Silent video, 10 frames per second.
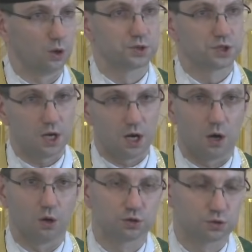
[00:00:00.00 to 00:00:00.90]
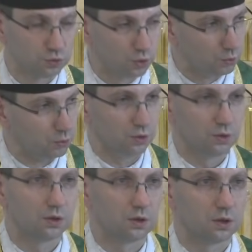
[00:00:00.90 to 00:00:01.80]
oddziela od
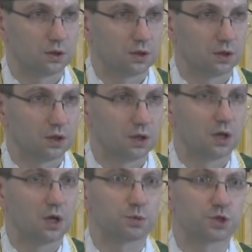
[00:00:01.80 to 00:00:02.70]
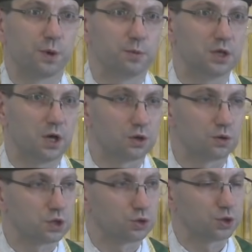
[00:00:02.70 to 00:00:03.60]
tłumu.
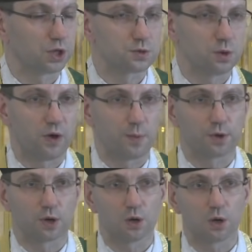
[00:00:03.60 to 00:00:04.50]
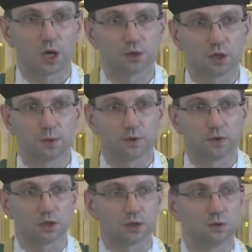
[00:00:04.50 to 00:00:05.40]
Przypominają się tutaj słowa proroka, który
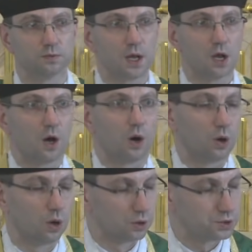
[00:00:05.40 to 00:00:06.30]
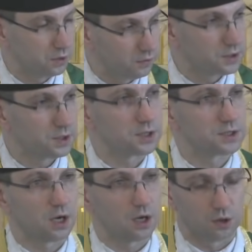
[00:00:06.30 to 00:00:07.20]
powiadał o dziewicy
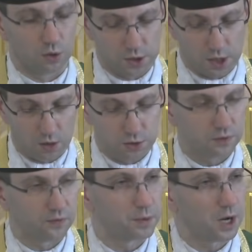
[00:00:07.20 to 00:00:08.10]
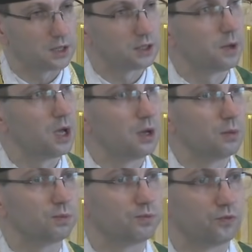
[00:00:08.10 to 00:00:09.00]
Izraelu, o narodzie wybranym.
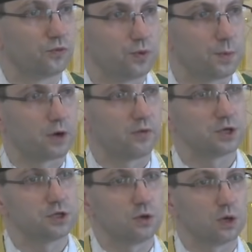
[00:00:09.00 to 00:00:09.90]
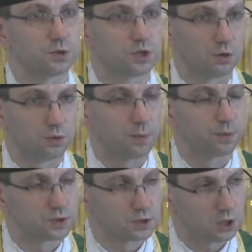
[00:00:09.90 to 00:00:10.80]
Wyprowadziłem cię na
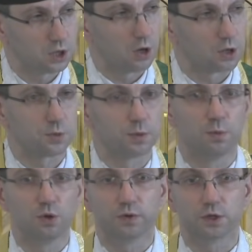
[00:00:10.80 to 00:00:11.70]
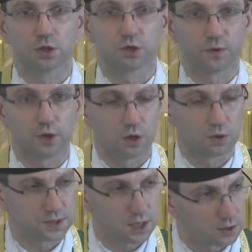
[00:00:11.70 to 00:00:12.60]
pustynię, ażeby mówić do
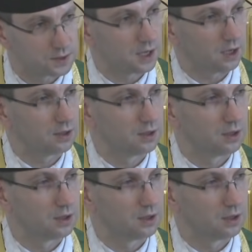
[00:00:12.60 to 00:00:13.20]
twojego serca.